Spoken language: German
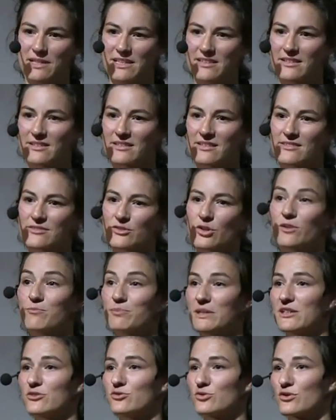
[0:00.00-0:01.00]
Also es ist doch
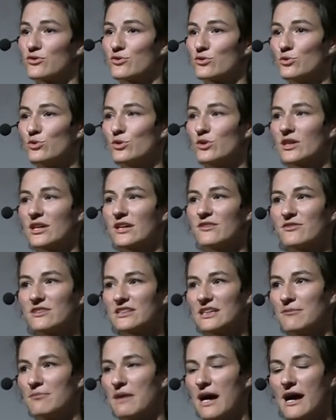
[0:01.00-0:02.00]
bei der Durchsuchung
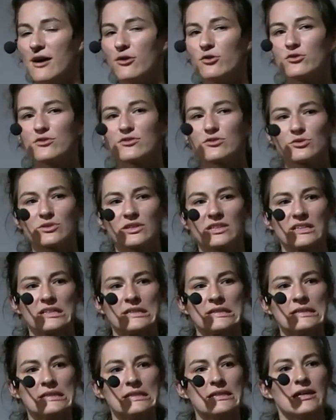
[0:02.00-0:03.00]
entweder im Haus
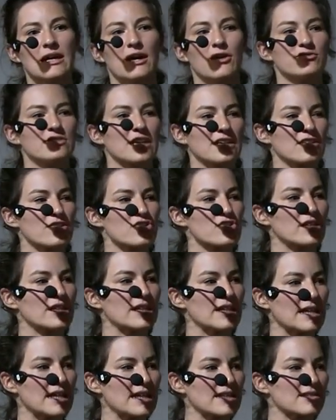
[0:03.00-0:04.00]
oder auf technischen
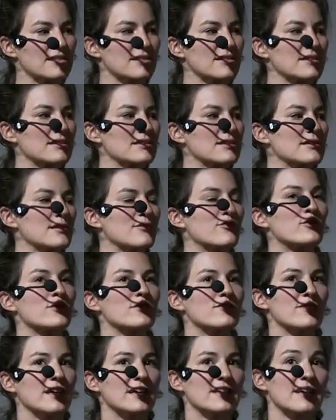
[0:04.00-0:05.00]
Geräten
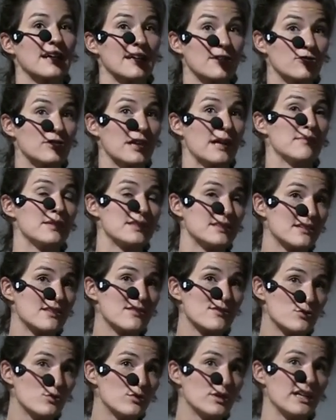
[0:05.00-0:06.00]
gefunden werden kann und damit dann
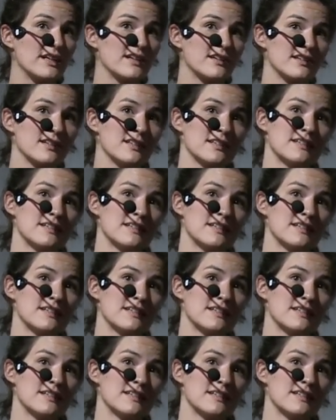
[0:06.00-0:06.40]
Zugang